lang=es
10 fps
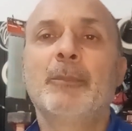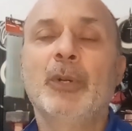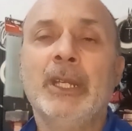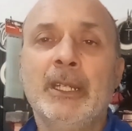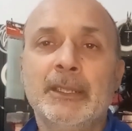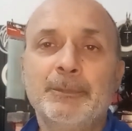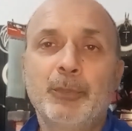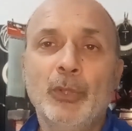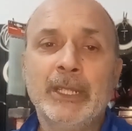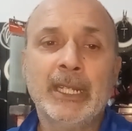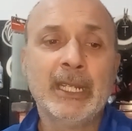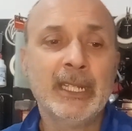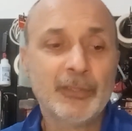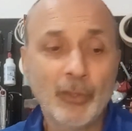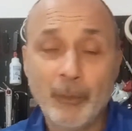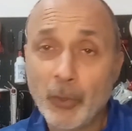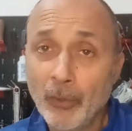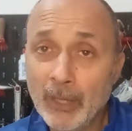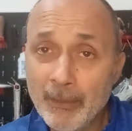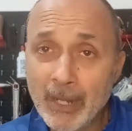pues puede que esos
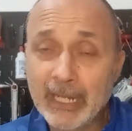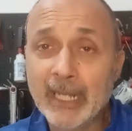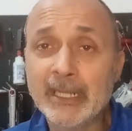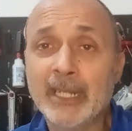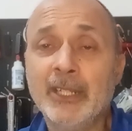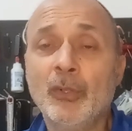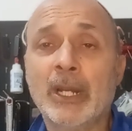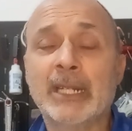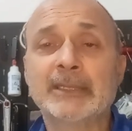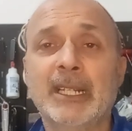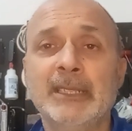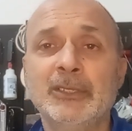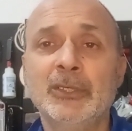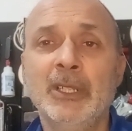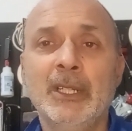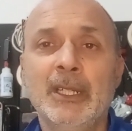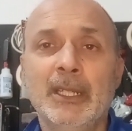problemas que hayan ido arrastrando